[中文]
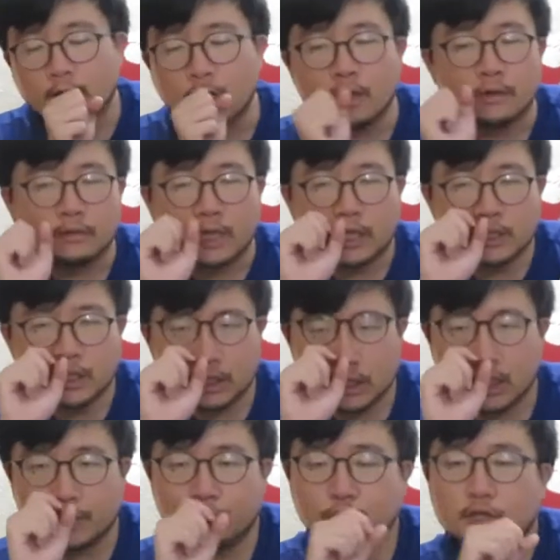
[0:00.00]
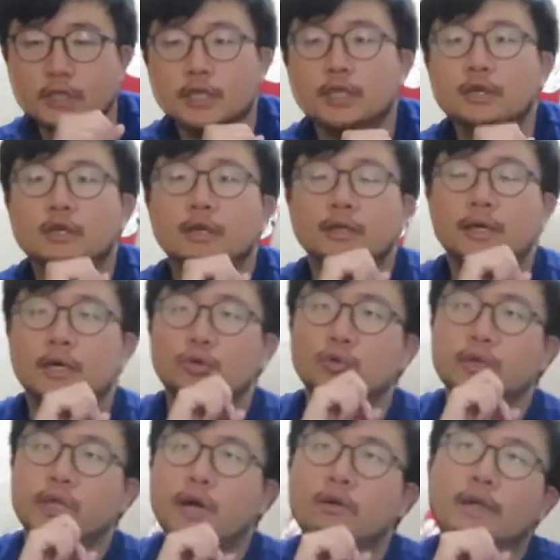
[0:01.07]
嗯，它其实也不止一人啊。如
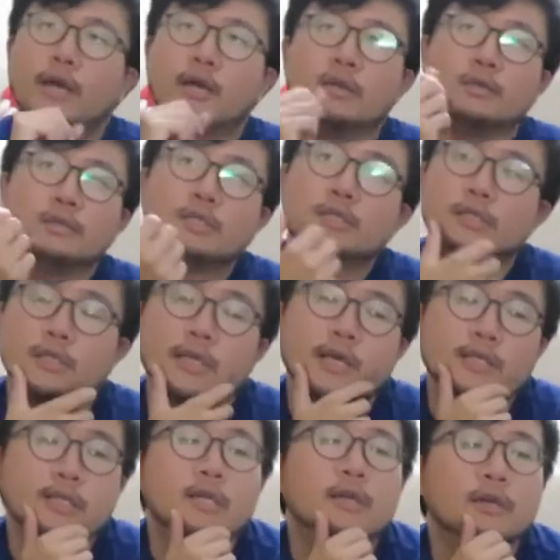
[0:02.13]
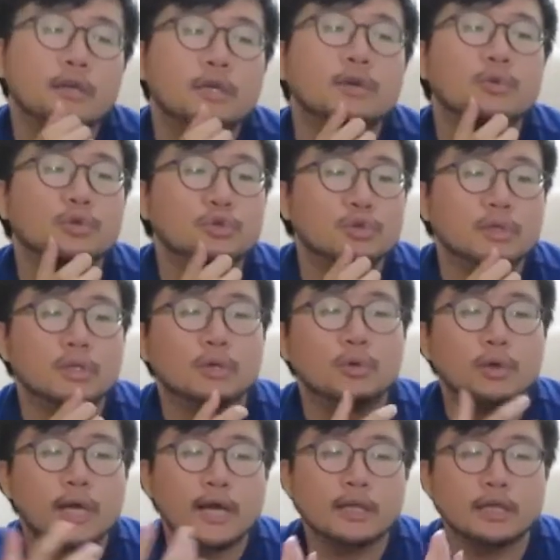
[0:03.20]
果你要两个人吃，应该是也可以。我觉得
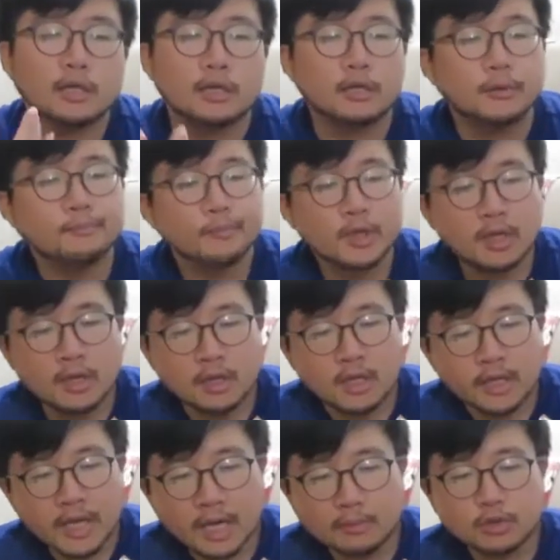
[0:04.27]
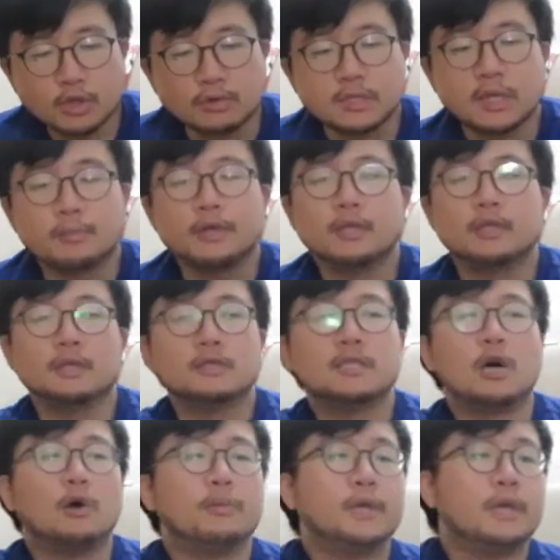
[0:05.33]
我看那个。Amazon 上面的
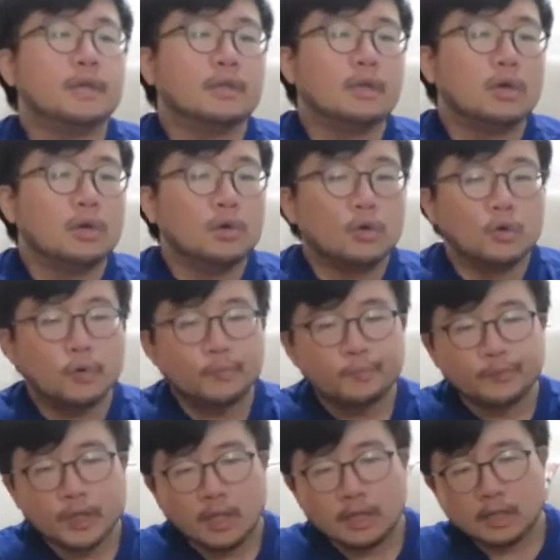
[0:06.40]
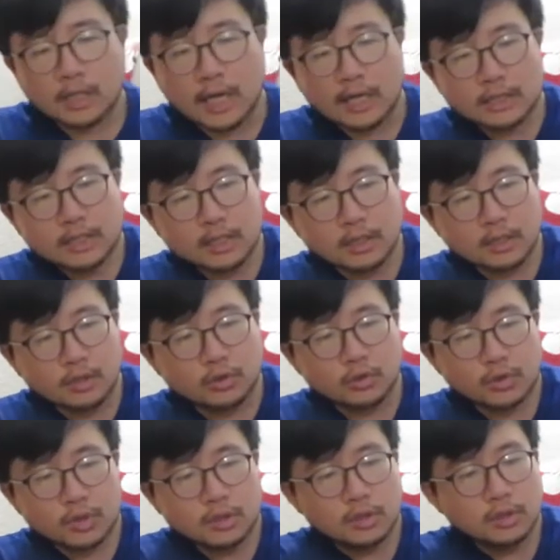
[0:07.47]
照片，然后它这个
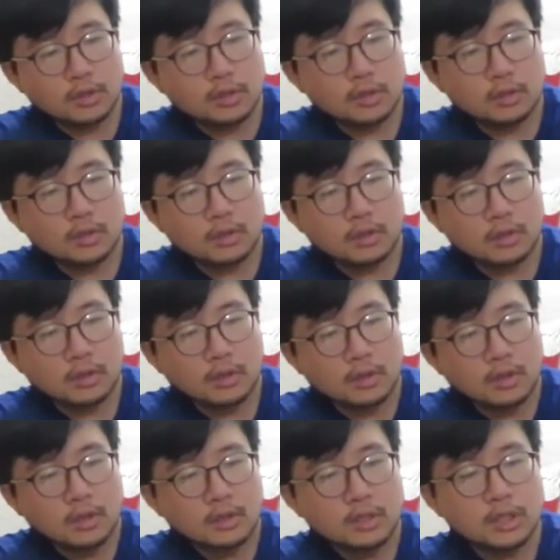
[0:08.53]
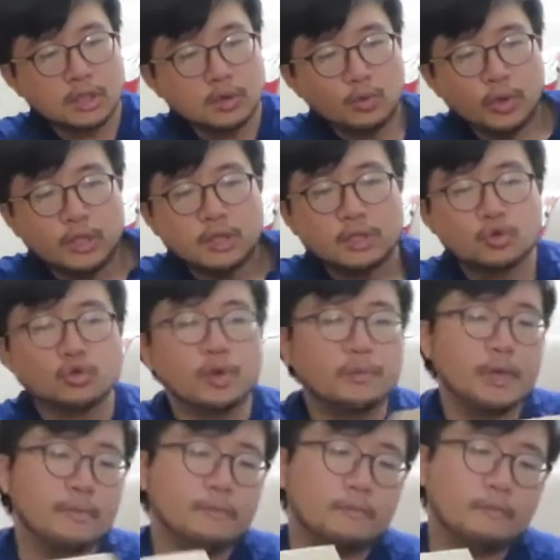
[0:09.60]
就是，其实我也是随
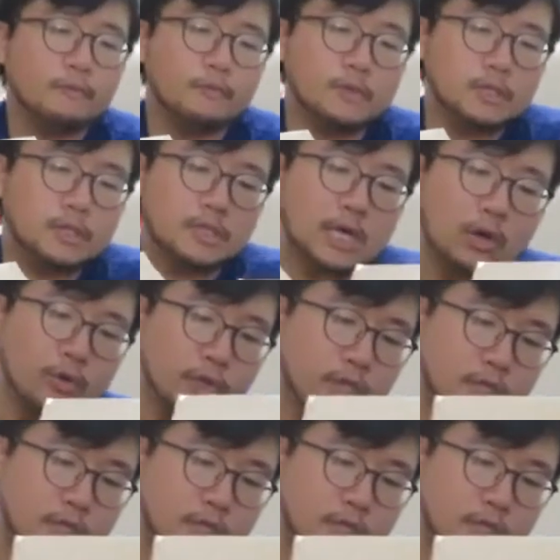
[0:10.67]
便找了